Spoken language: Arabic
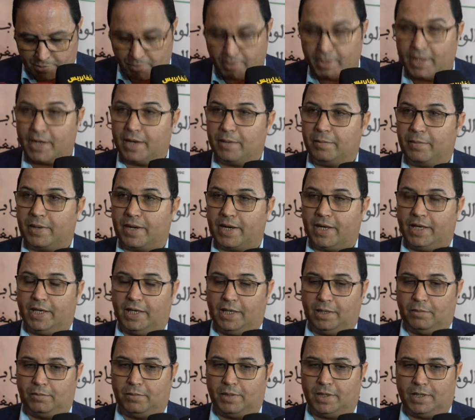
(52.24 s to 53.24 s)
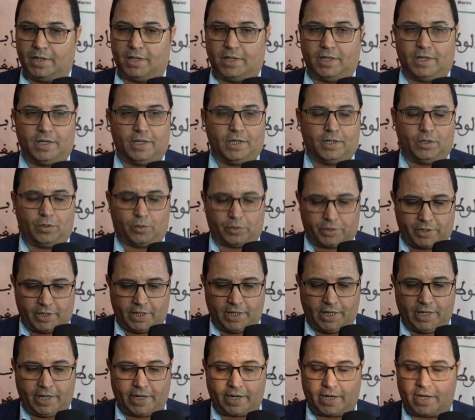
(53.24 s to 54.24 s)
بسم الله الرحمن الرحيم آه، نور
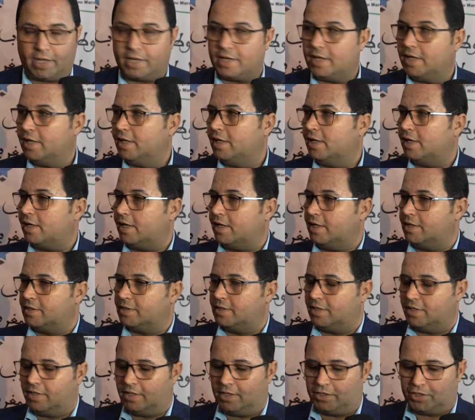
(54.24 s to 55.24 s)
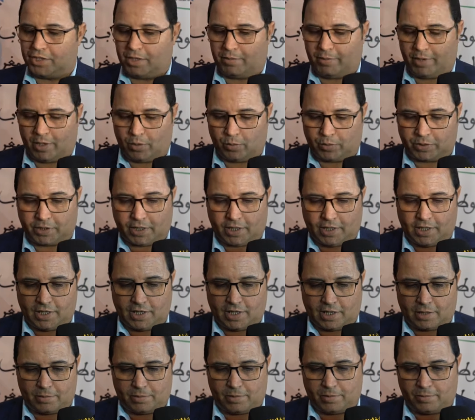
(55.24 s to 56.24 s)
الدين الحراق آه، رئيس الجامعه الوطنيه
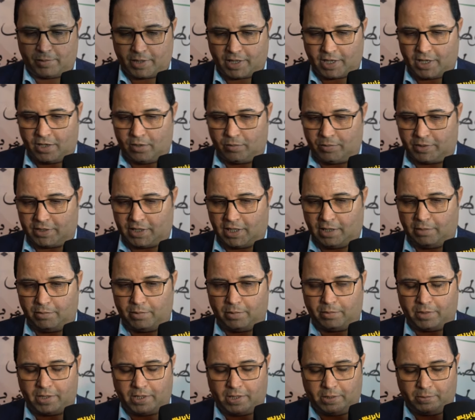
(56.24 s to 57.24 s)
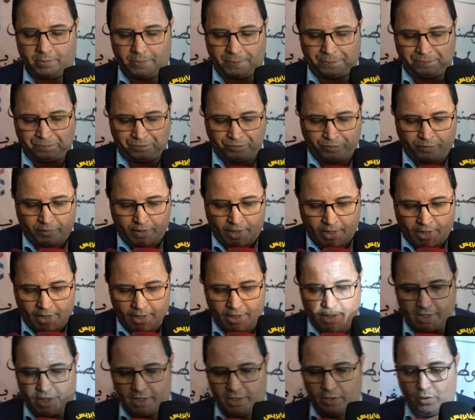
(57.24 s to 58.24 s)
الاربع مقاهي المطاعم المغرب
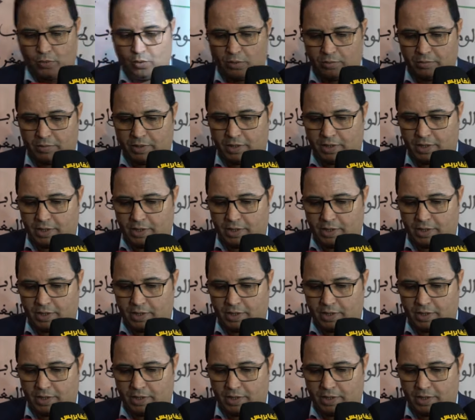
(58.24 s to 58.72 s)
آه، اليوم